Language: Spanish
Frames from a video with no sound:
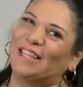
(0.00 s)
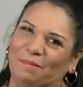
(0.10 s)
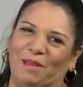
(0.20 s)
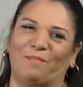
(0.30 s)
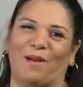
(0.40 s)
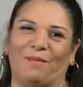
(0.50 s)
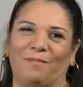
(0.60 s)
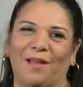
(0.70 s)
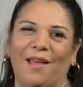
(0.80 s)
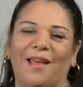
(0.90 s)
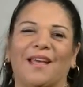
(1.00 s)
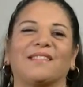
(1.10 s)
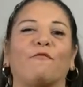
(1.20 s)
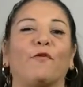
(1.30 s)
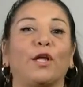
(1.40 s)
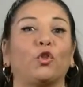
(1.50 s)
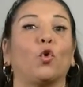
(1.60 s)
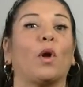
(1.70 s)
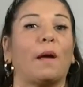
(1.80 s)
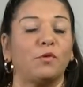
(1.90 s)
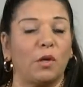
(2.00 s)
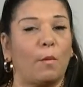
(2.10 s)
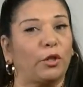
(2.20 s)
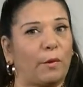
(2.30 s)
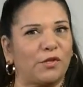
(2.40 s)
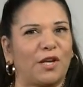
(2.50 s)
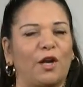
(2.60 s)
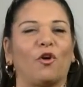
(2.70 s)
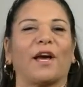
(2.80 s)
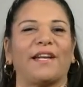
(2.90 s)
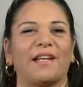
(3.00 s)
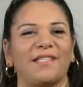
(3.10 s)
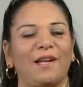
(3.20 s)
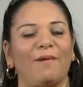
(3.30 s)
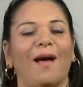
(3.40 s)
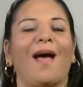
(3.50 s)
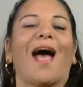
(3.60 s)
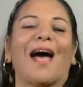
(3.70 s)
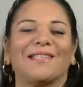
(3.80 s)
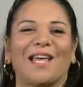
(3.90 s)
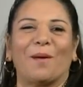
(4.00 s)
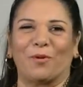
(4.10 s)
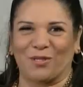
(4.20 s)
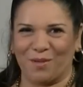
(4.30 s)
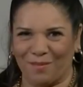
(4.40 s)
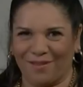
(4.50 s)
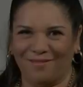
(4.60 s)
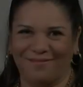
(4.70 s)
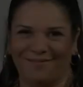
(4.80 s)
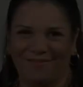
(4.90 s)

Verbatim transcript: ti misma. Esta fue tu cápsula motivacional con Karina Silva. Hasta la próxima.